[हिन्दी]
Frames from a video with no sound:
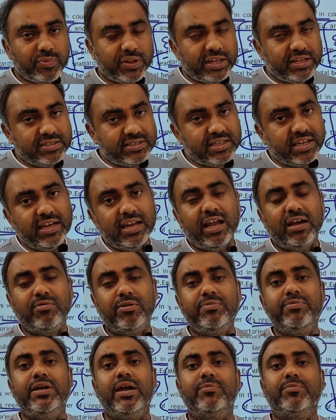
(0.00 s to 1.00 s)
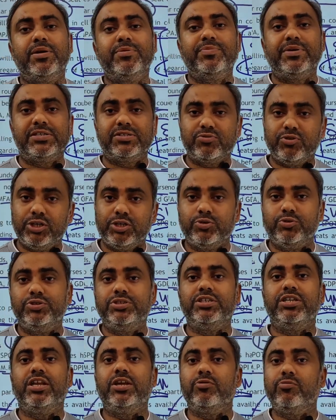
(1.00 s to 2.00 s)
इसके अलावा भी आपके पास कोई
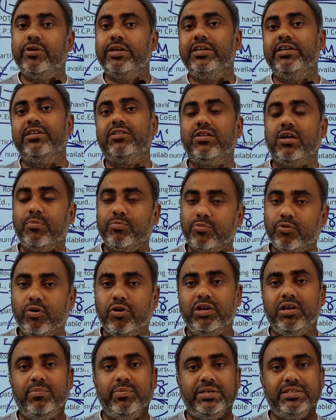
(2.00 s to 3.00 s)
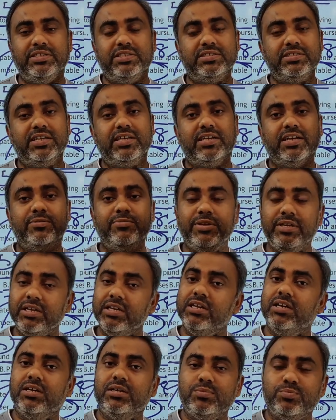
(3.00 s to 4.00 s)
क्वेश्चन है क्वेरी है तो आप कॉल या मैसेज करके भी
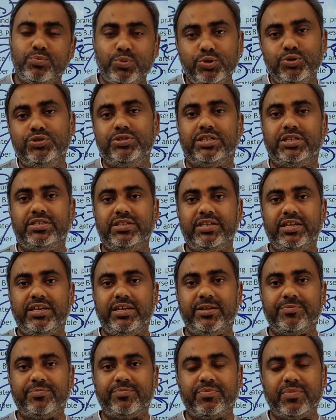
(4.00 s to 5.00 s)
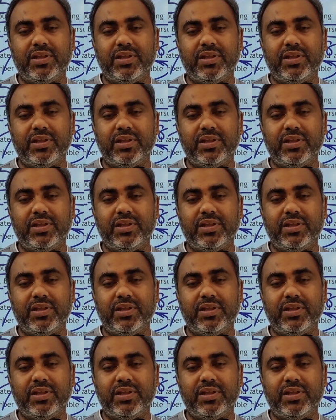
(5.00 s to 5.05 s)
पूछ सकते हैं